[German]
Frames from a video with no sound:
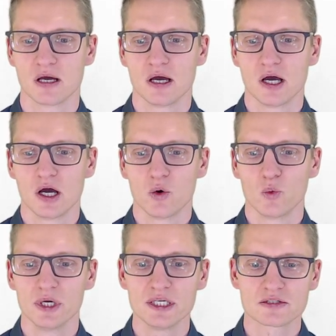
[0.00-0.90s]

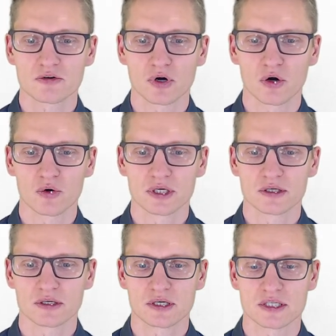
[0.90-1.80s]
Weeks of coding
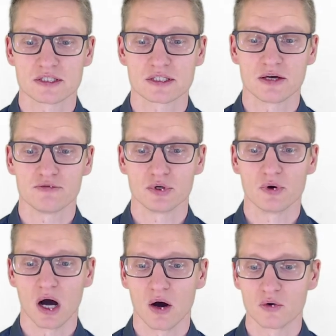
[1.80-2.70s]
can save you
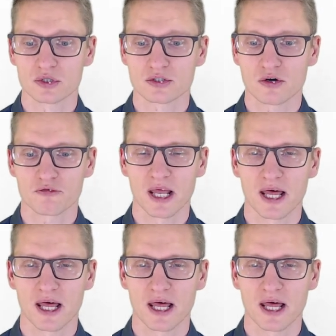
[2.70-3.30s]
hours of planning.